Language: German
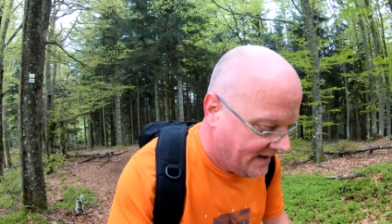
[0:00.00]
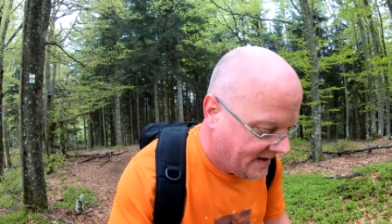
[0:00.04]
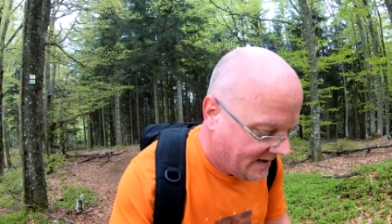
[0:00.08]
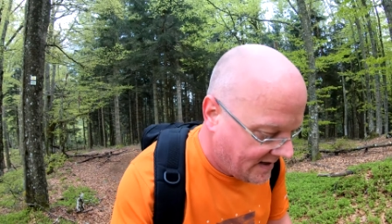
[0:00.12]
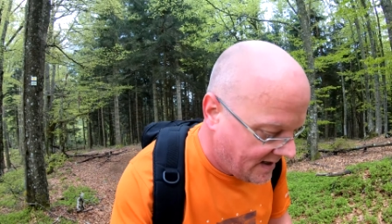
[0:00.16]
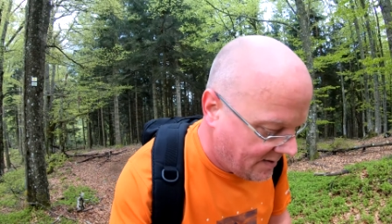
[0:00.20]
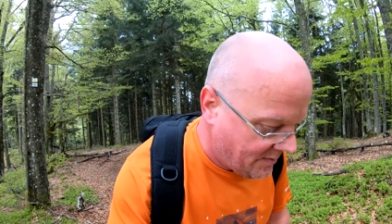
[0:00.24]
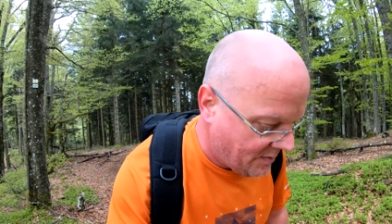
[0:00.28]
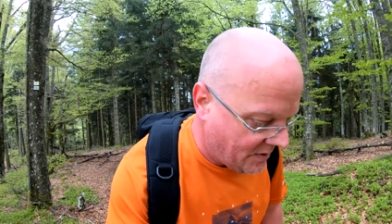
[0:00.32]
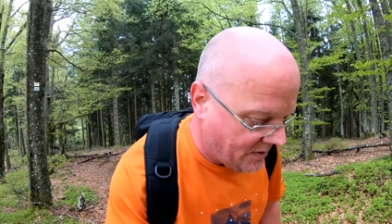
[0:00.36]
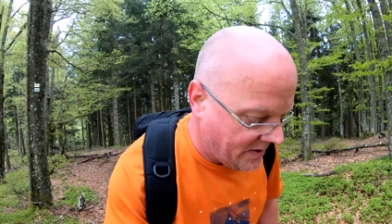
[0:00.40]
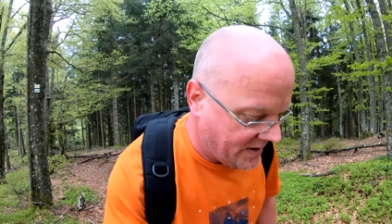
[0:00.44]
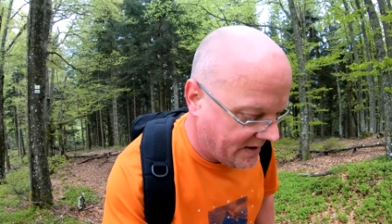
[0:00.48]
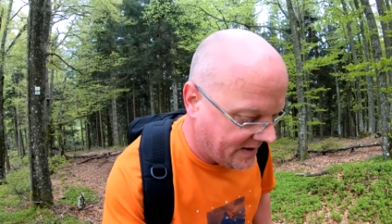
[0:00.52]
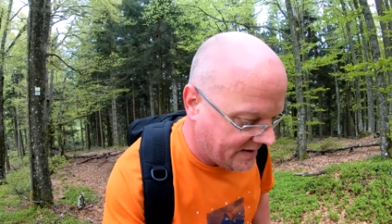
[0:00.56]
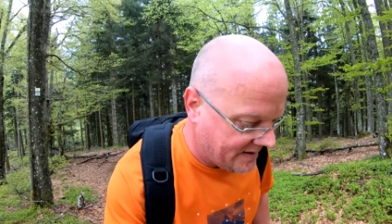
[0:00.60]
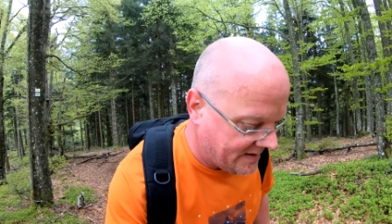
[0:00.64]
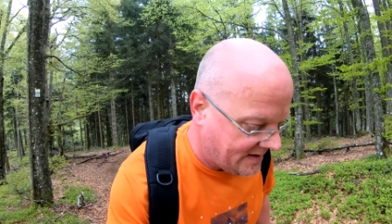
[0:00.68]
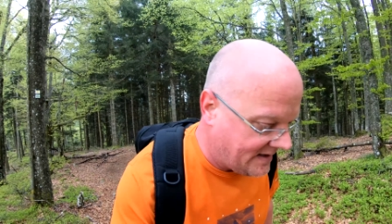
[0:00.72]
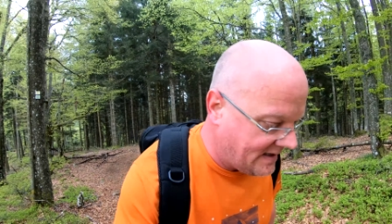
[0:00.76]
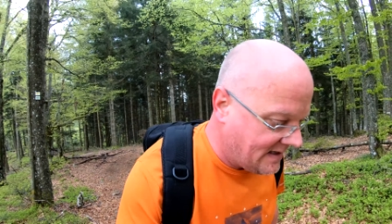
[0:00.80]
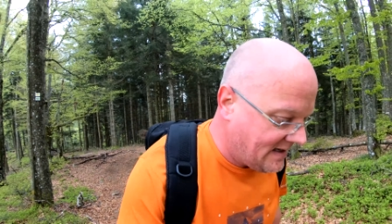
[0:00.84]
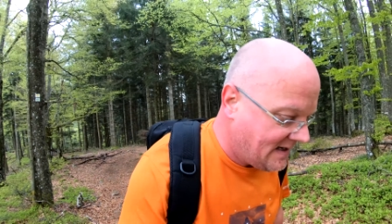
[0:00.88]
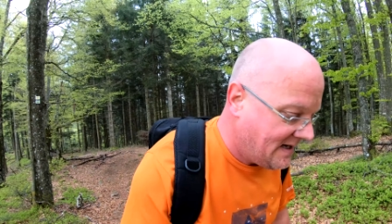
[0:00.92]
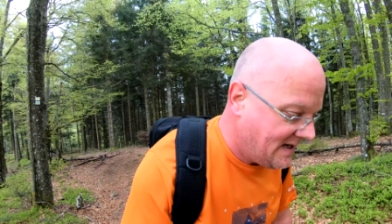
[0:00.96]
im
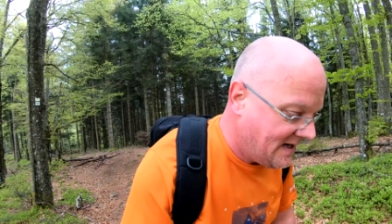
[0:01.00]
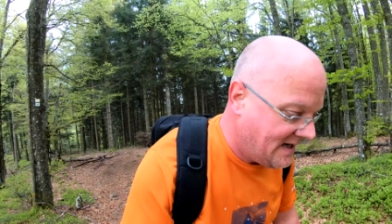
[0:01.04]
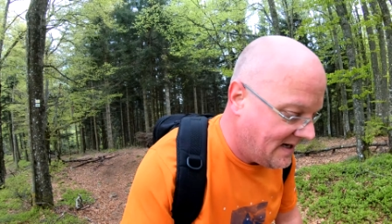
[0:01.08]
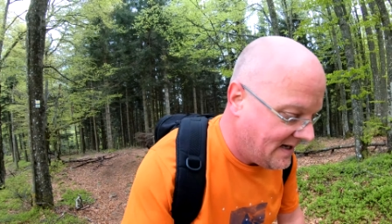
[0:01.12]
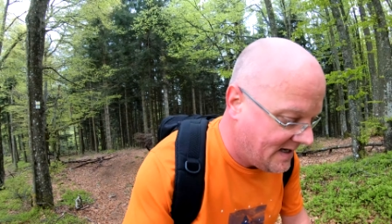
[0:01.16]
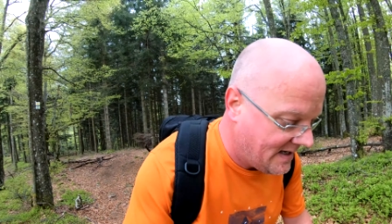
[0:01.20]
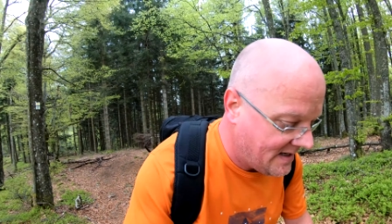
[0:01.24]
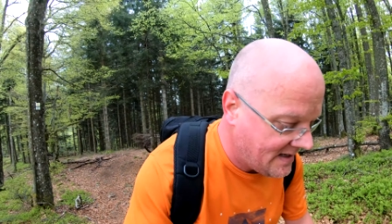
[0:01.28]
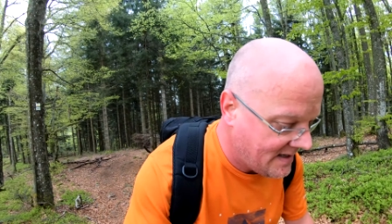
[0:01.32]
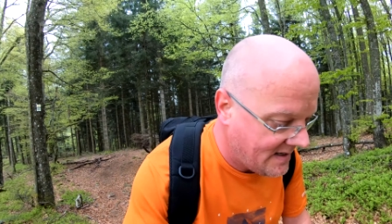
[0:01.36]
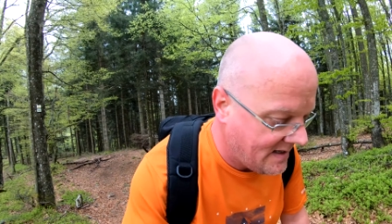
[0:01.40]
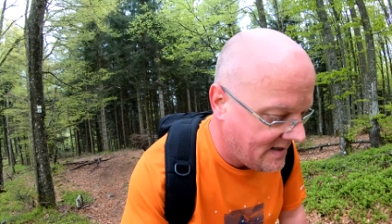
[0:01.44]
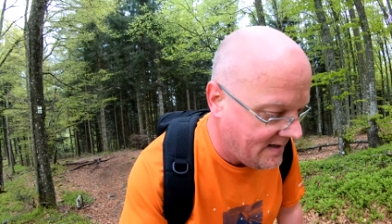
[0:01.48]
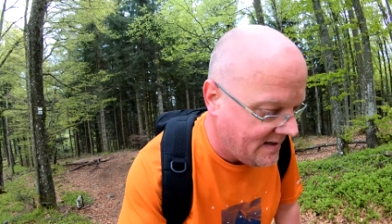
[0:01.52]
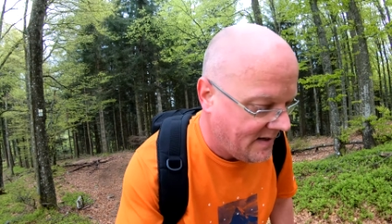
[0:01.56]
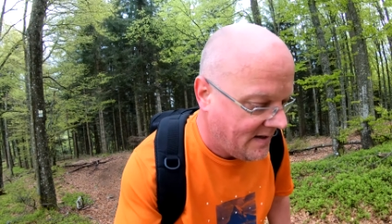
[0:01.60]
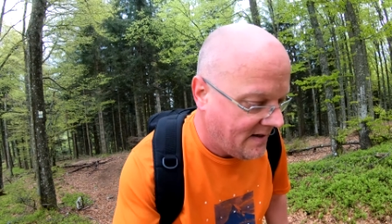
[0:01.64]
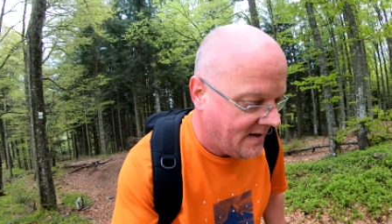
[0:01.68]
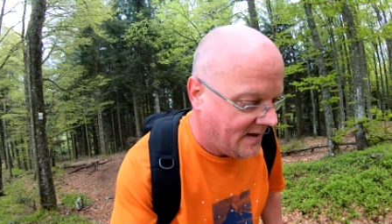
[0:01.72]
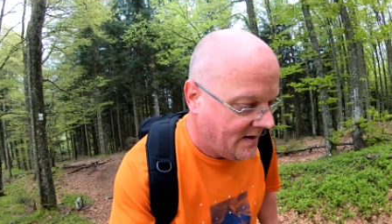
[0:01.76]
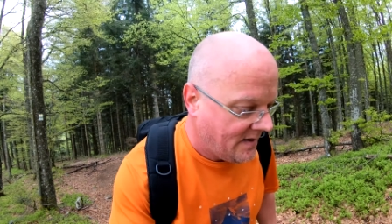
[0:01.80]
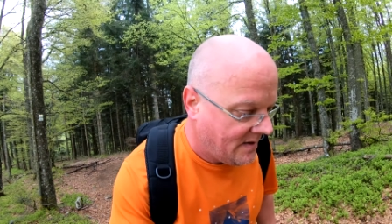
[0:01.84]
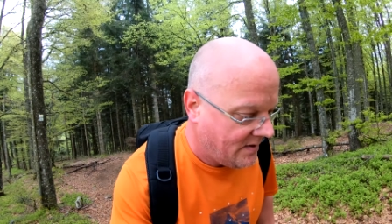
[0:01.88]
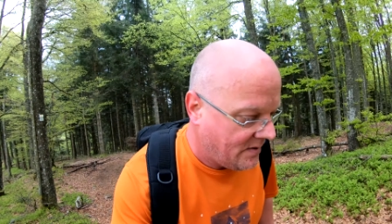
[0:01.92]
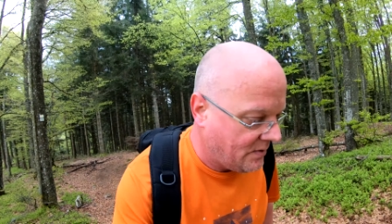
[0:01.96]
Original,
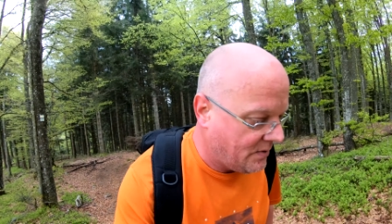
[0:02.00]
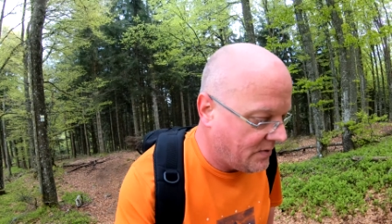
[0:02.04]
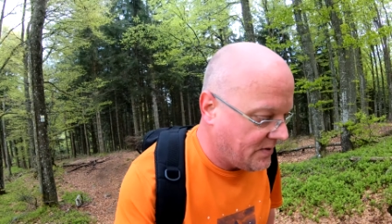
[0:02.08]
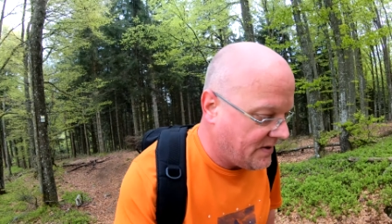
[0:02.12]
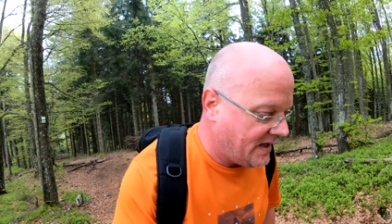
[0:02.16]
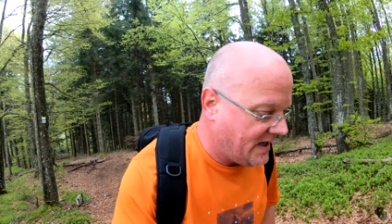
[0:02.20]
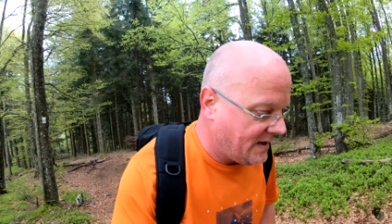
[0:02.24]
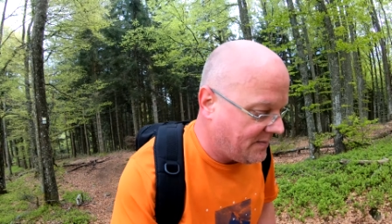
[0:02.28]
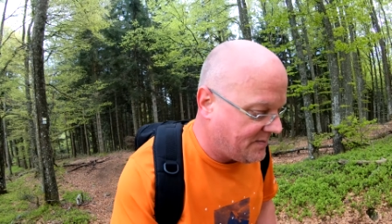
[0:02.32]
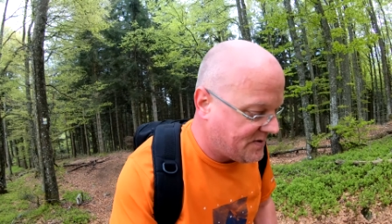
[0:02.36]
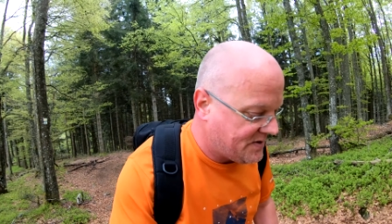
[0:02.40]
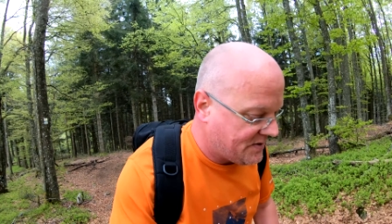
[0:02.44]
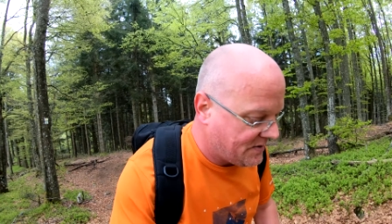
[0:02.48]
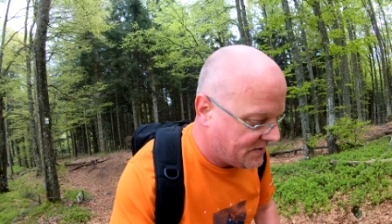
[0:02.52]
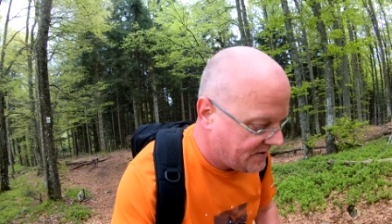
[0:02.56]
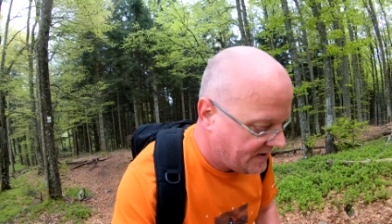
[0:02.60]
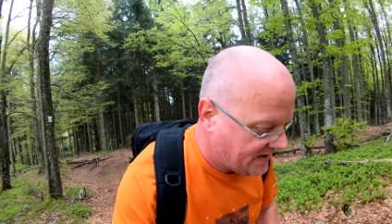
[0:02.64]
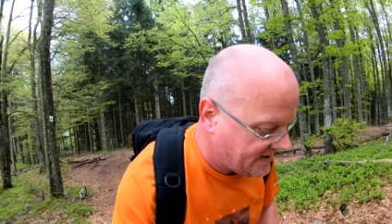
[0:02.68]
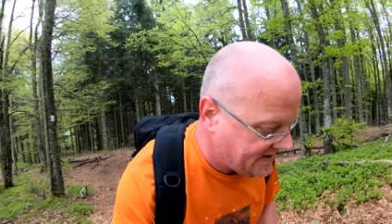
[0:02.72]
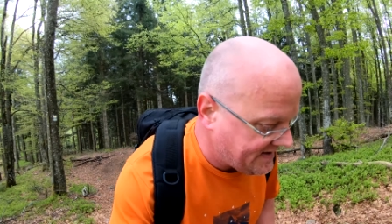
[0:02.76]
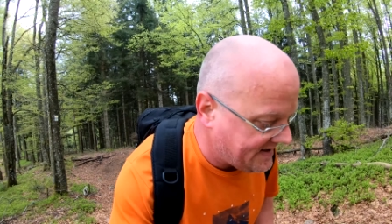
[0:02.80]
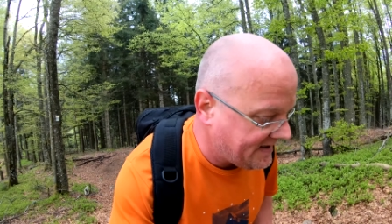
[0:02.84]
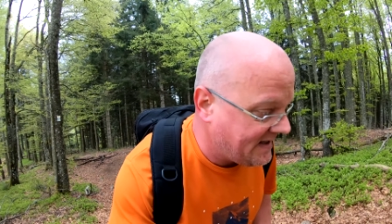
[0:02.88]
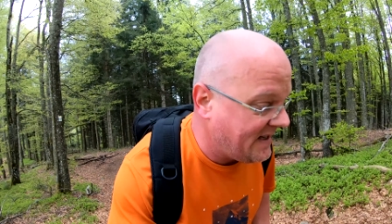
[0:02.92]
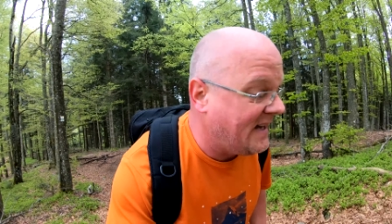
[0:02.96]
ohne
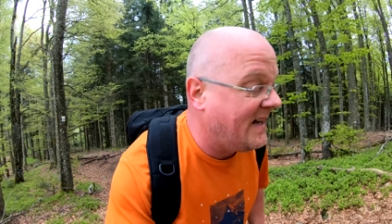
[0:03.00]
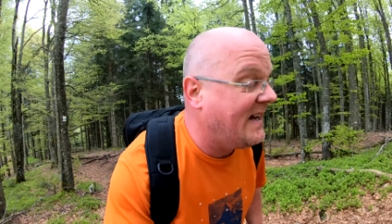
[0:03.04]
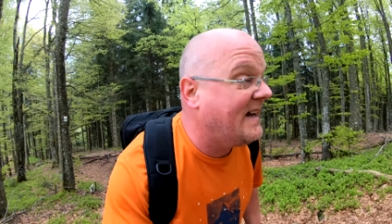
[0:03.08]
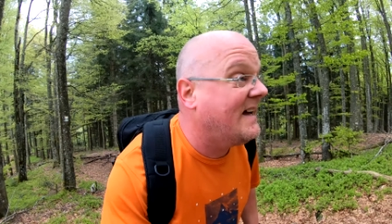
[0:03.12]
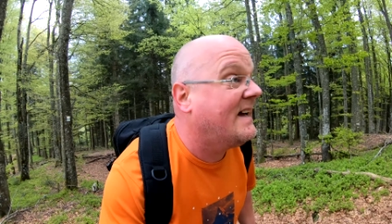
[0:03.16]
abzukürzen.